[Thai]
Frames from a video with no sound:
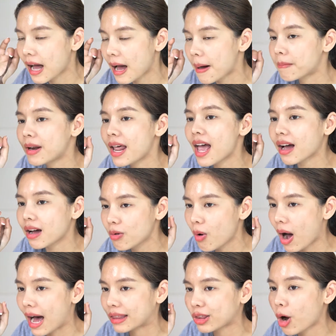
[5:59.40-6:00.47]
คำแรกคือห
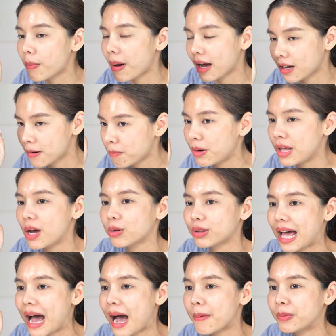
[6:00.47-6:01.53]
วานต่อมาคือเปรี้ยว
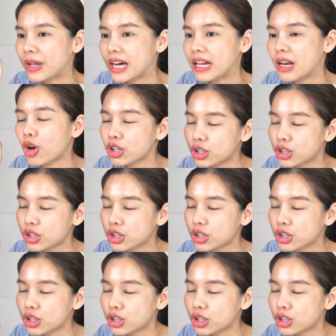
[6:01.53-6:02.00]
ตามนะคะ แล้ว